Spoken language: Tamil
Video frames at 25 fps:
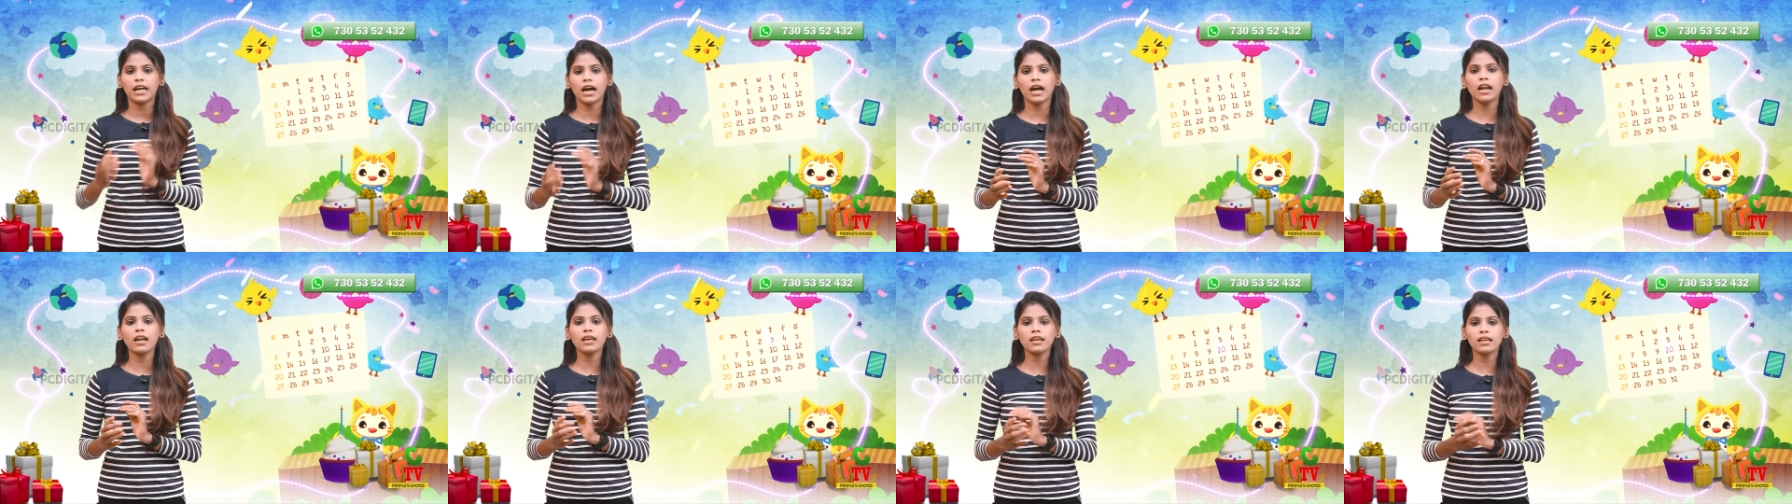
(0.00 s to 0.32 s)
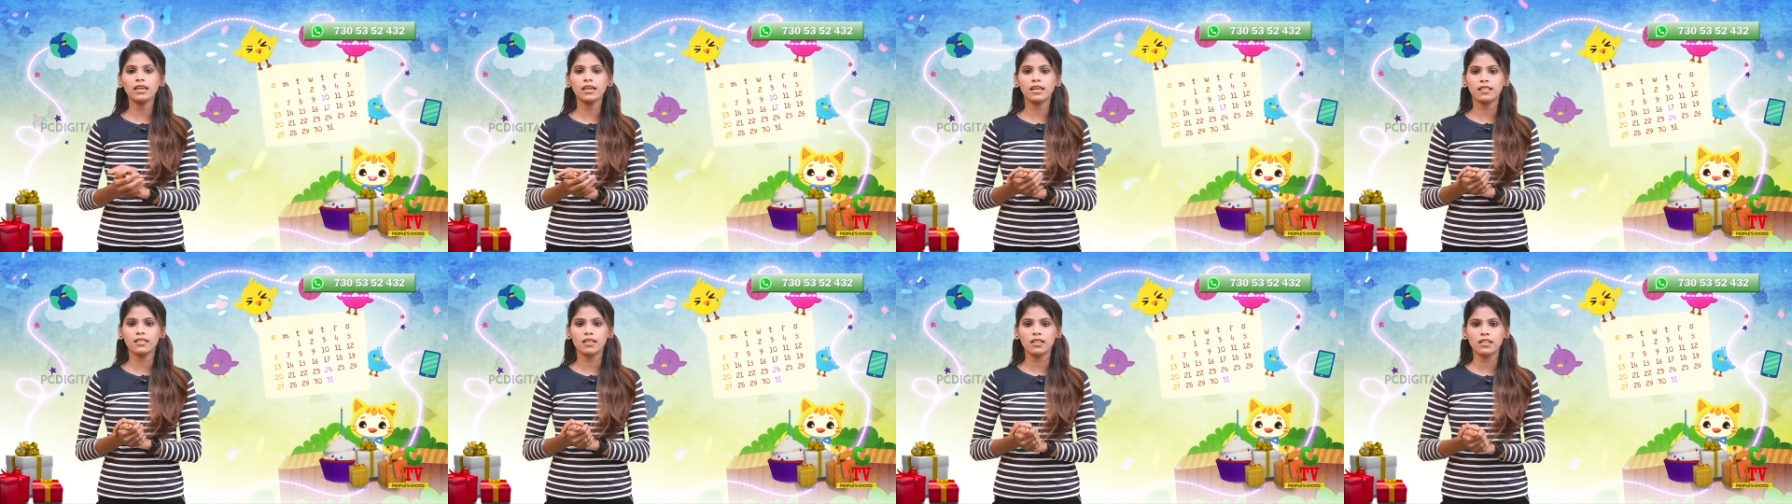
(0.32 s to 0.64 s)

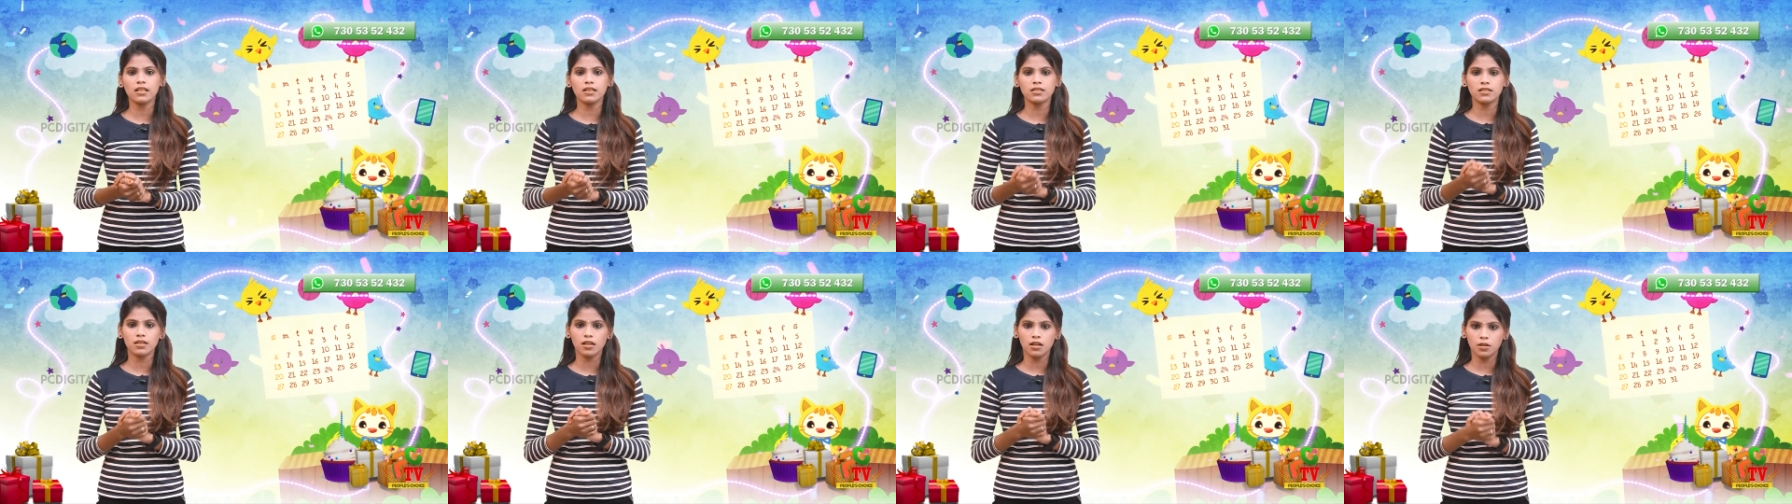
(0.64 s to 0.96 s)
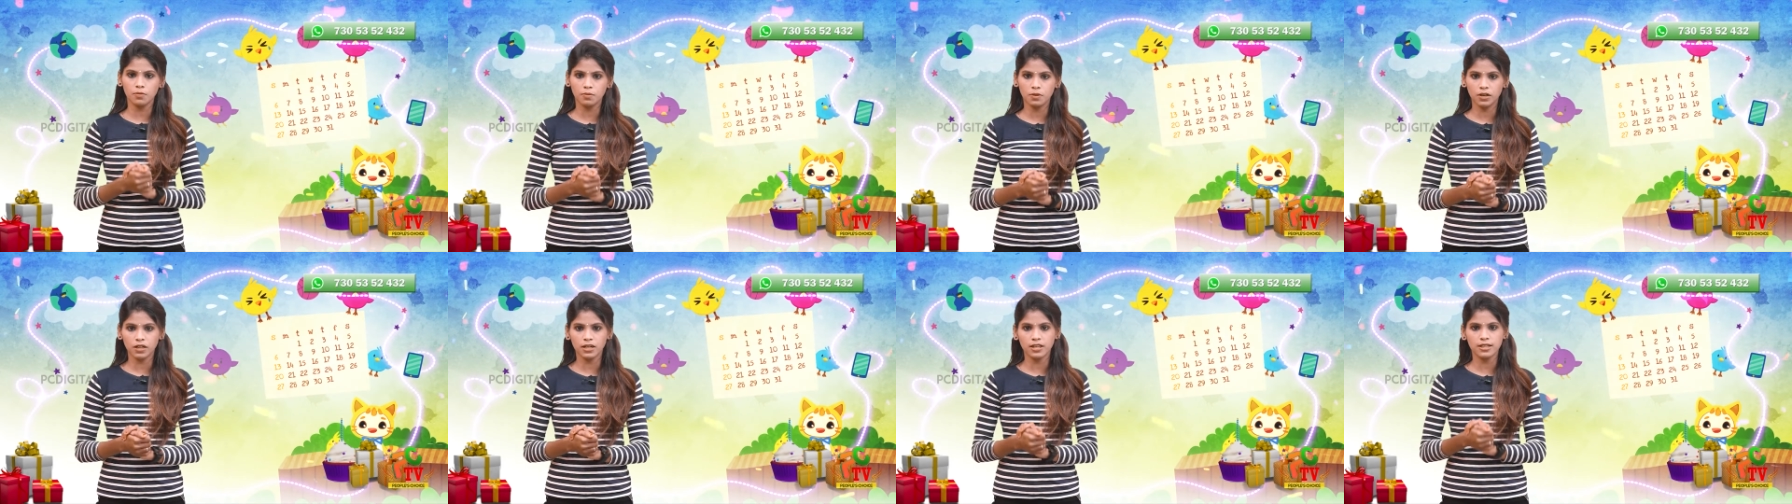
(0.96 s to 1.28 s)
நாளைக்கு எந்தெந்த
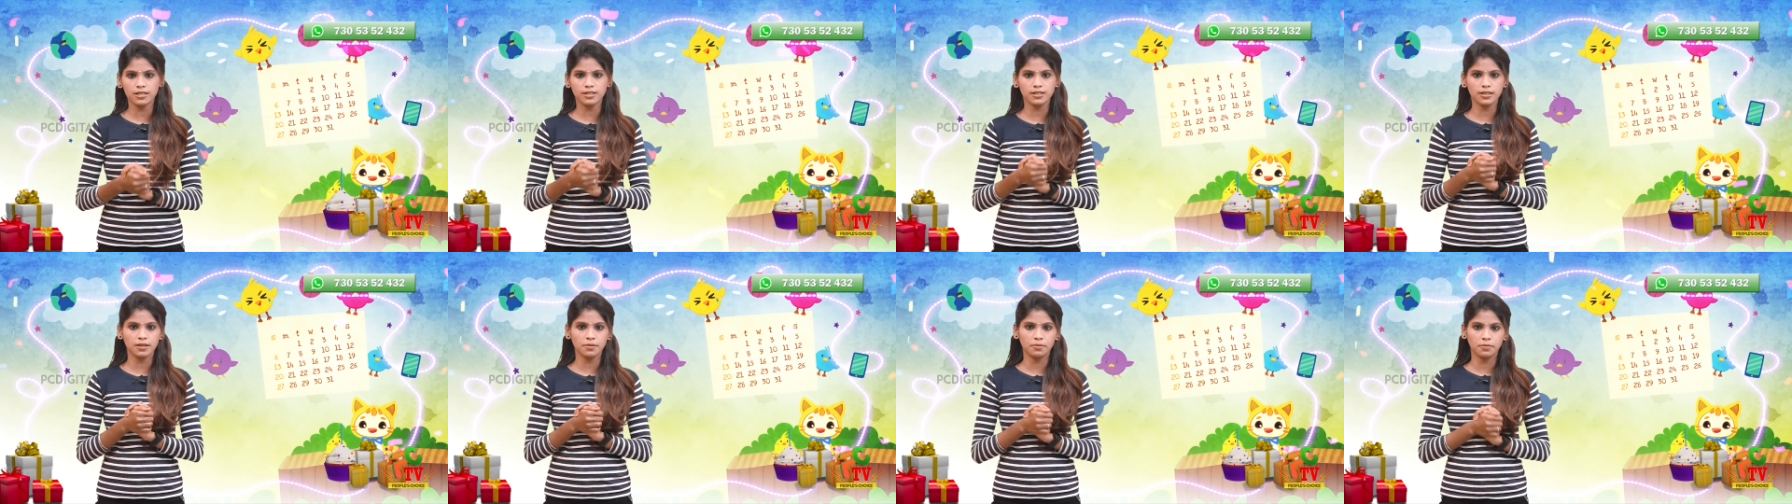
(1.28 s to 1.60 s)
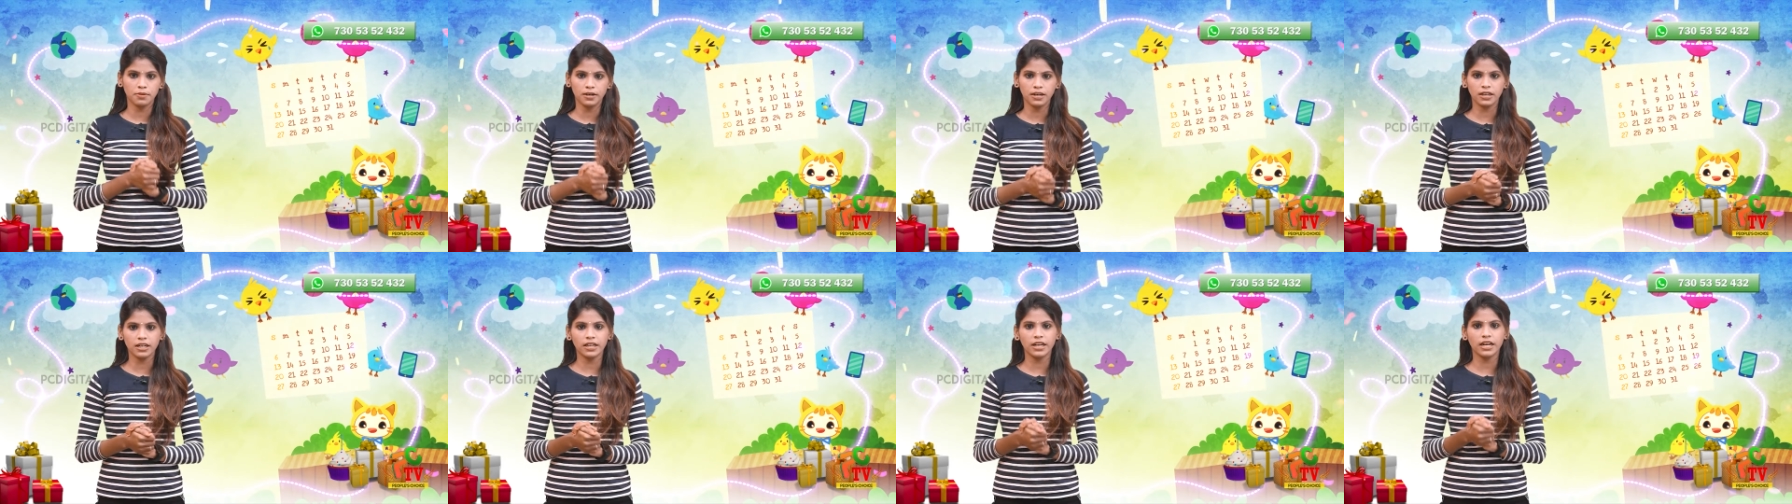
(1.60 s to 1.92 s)
செலிப்ரிட்டிஸ்க்கு
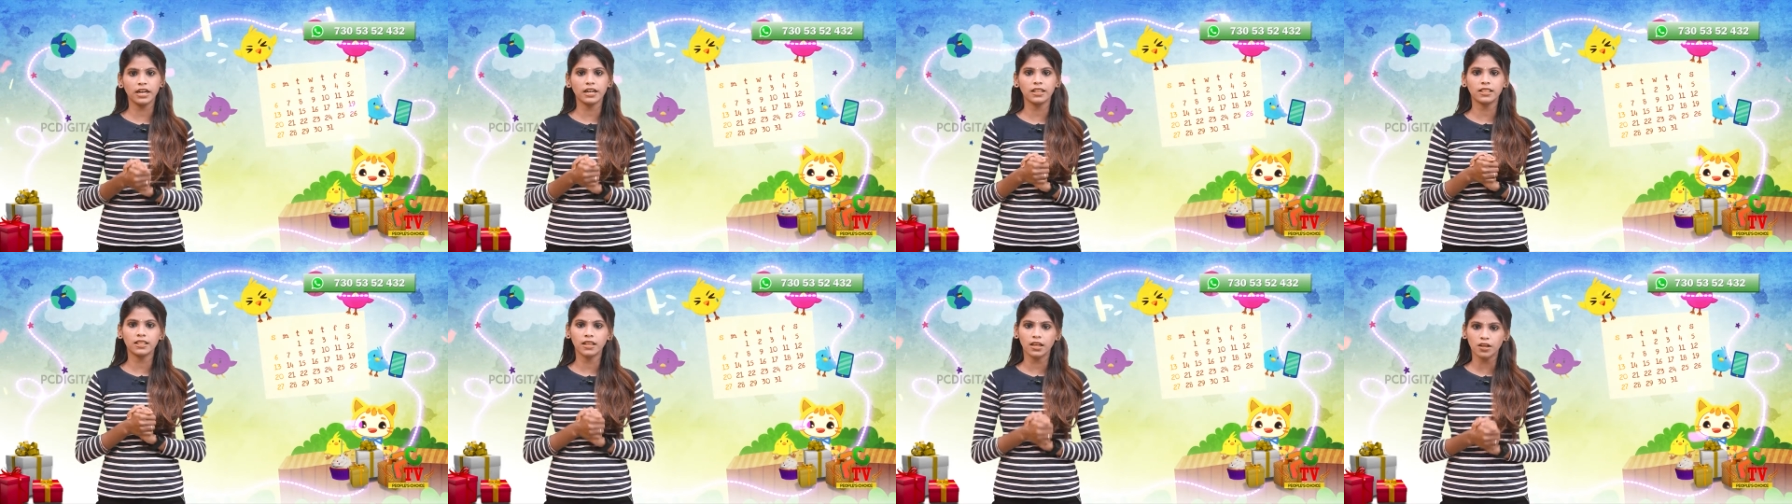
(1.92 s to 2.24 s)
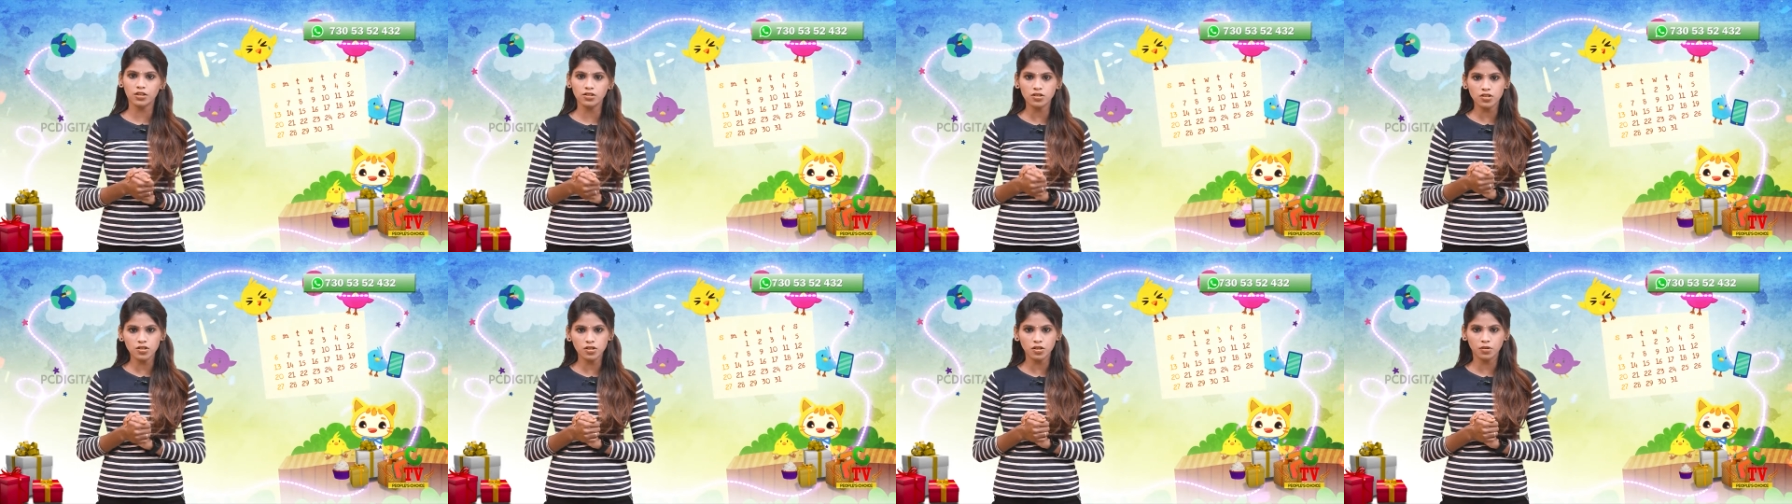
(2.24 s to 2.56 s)
பர்த்டேன்னு
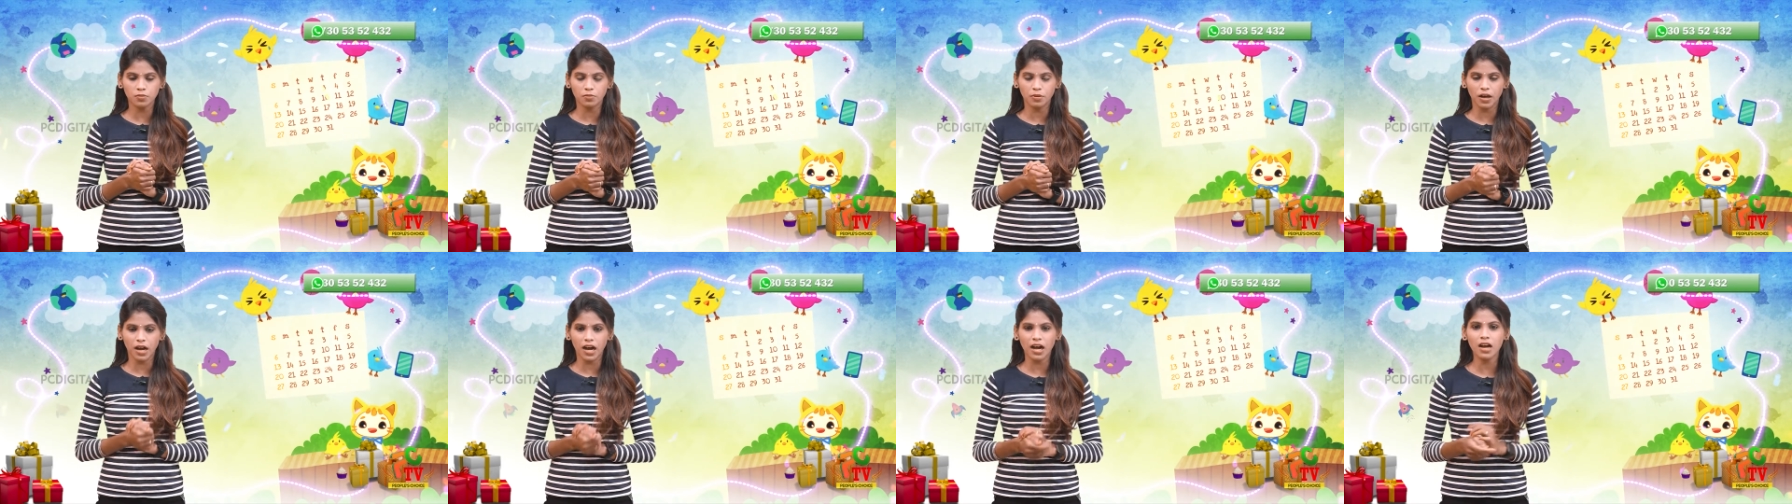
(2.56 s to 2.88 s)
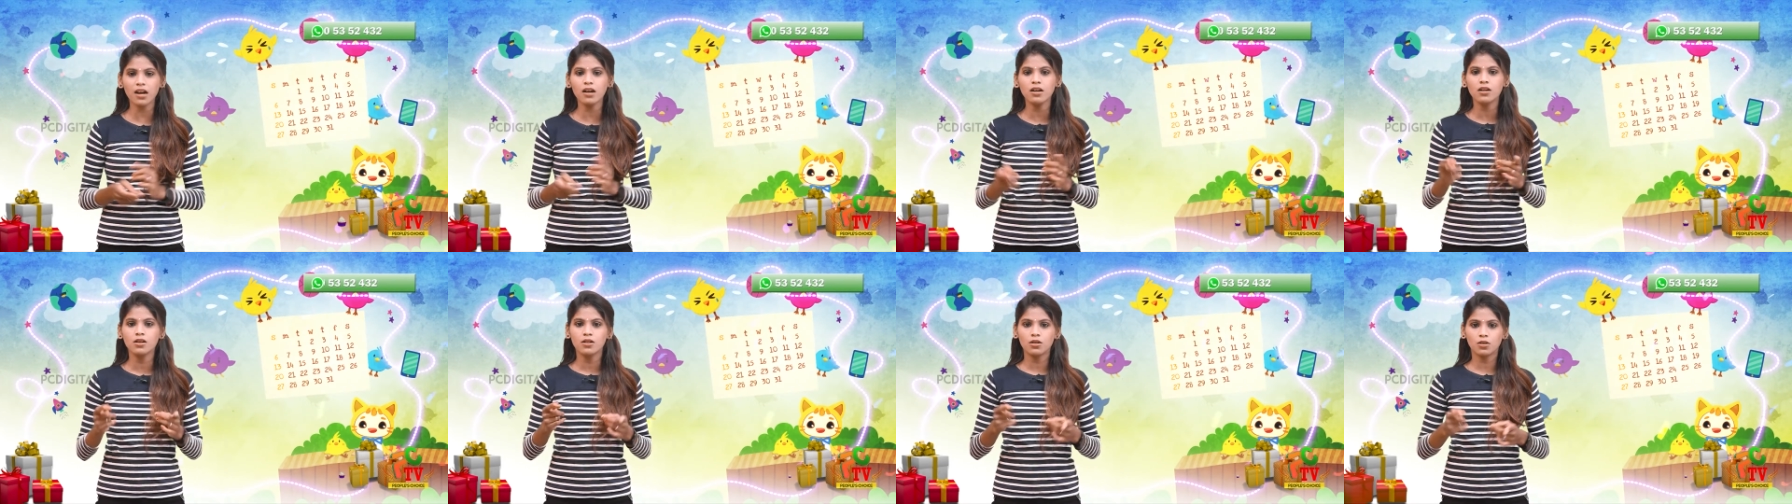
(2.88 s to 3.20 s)
தெரிஞ்சுக்கணும்னா